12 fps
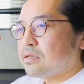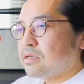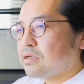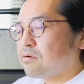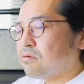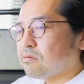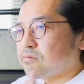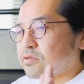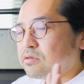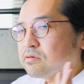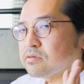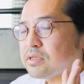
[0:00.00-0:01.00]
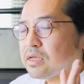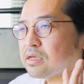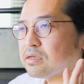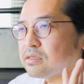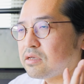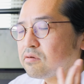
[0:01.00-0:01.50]
1個の Vlog
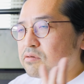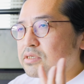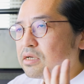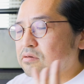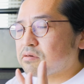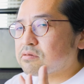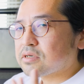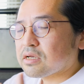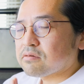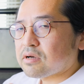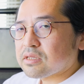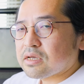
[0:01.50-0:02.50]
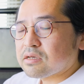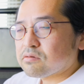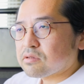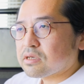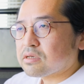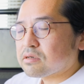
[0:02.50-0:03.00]
で2個3個ぐらい話題を
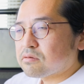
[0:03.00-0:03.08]
ね